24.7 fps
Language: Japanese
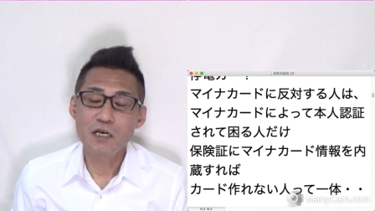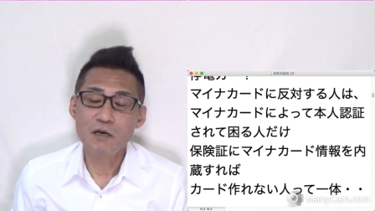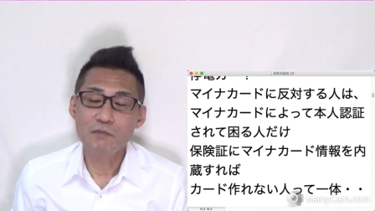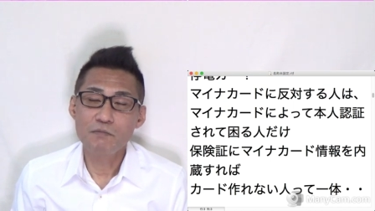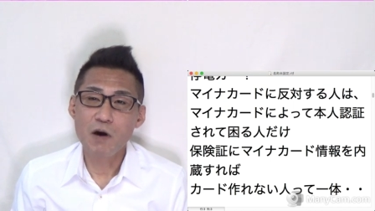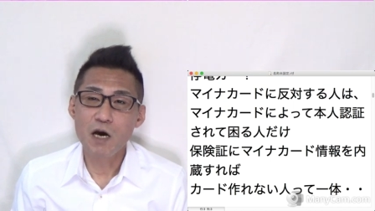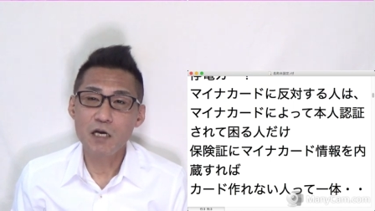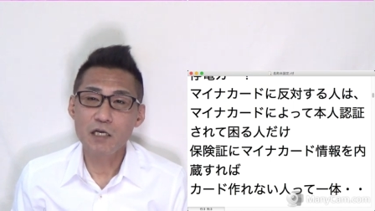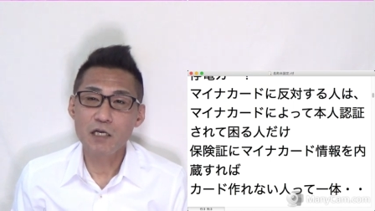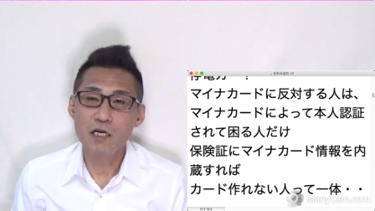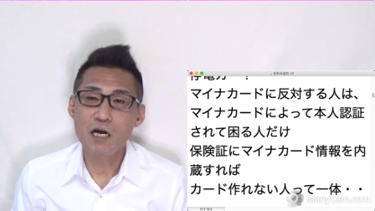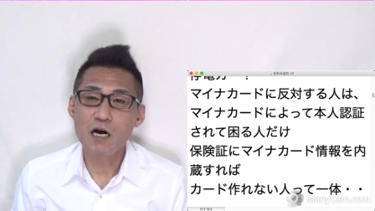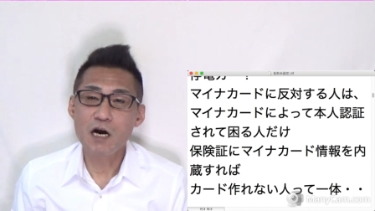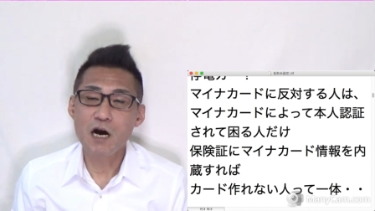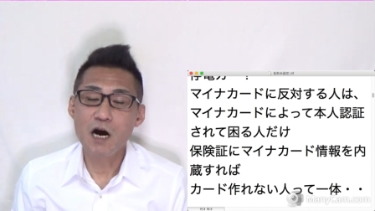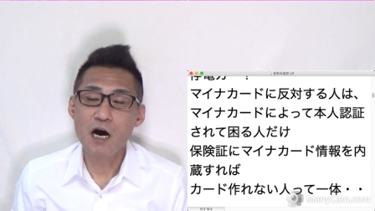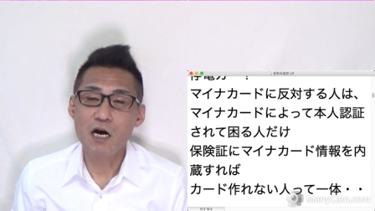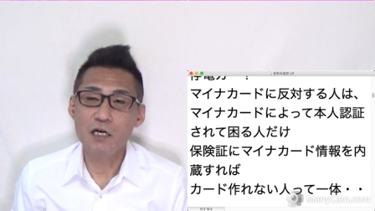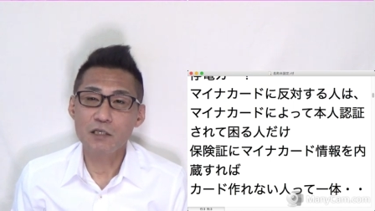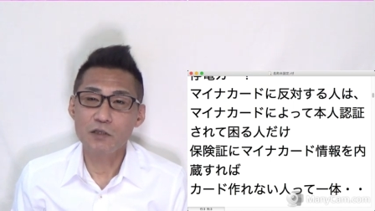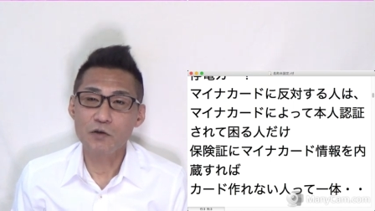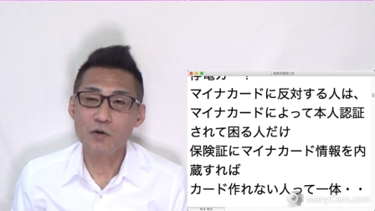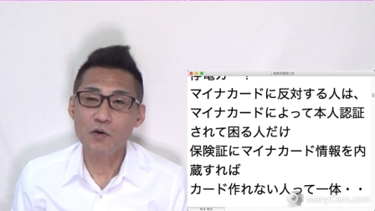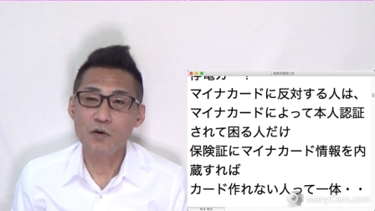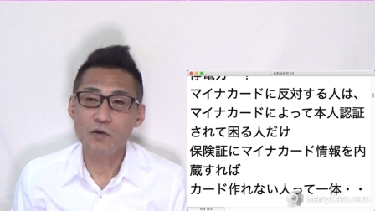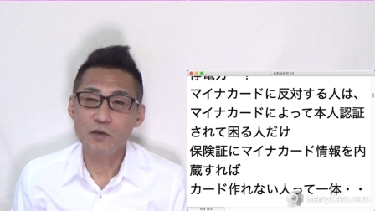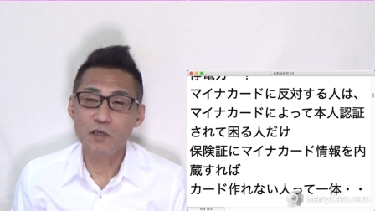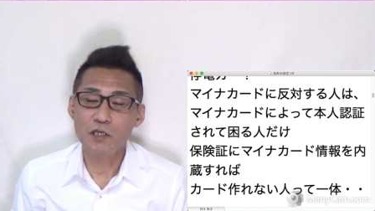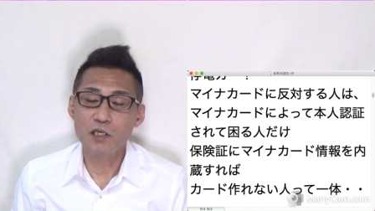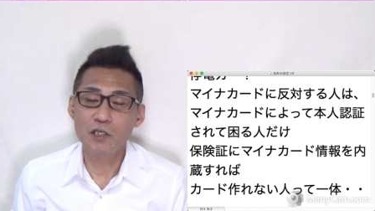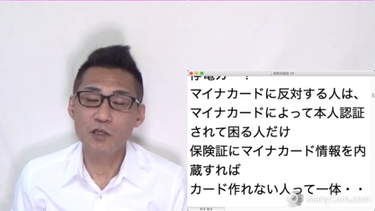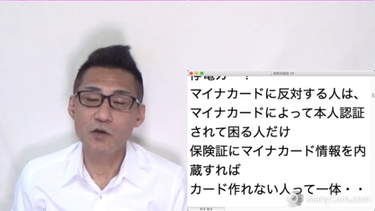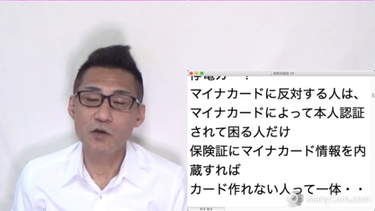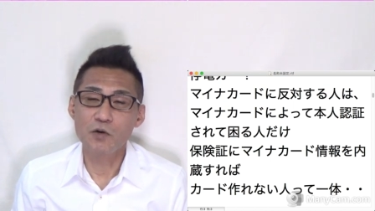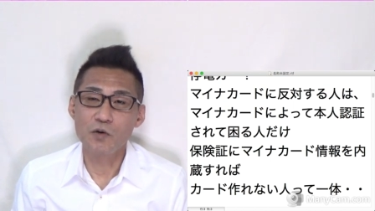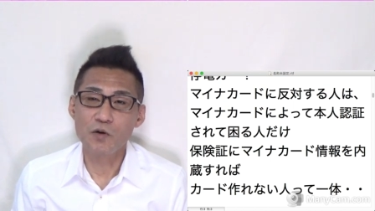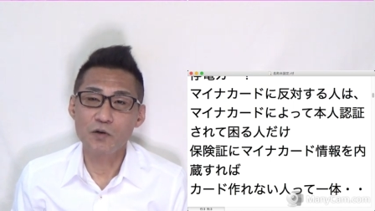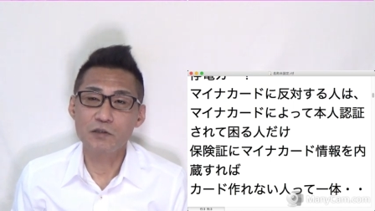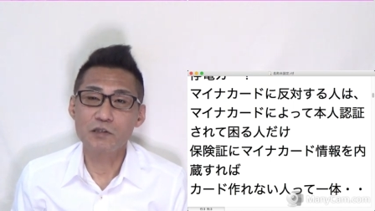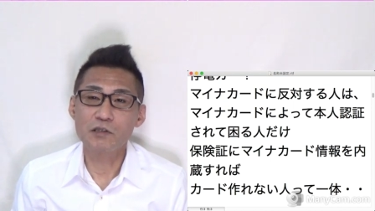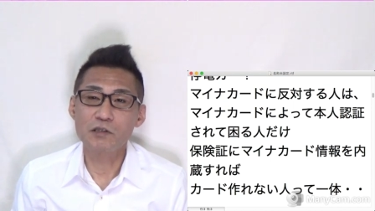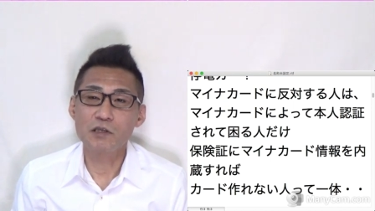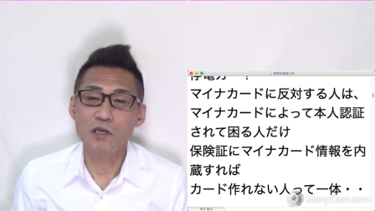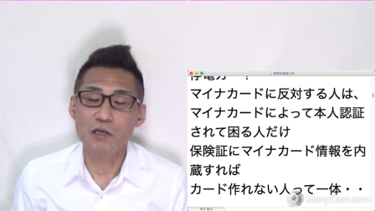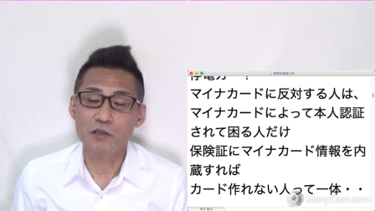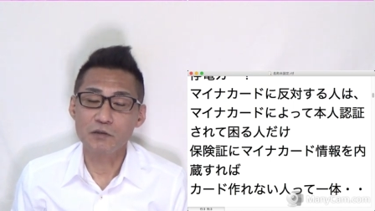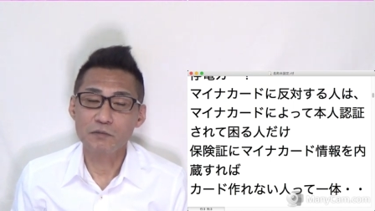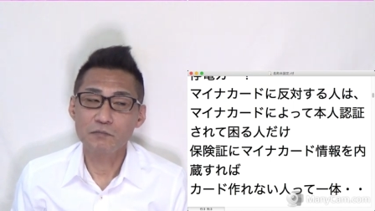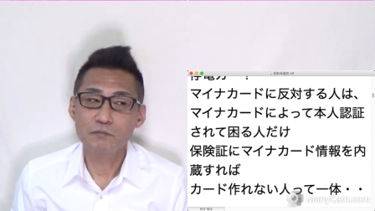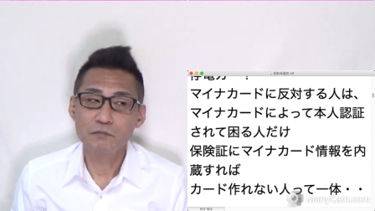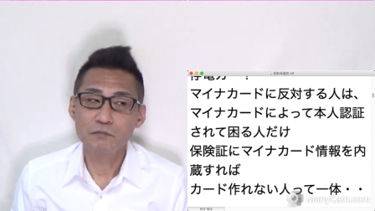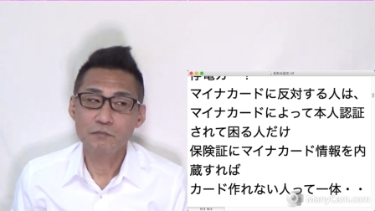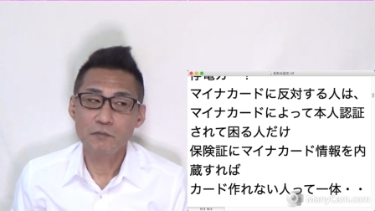マイナカード機能をつける。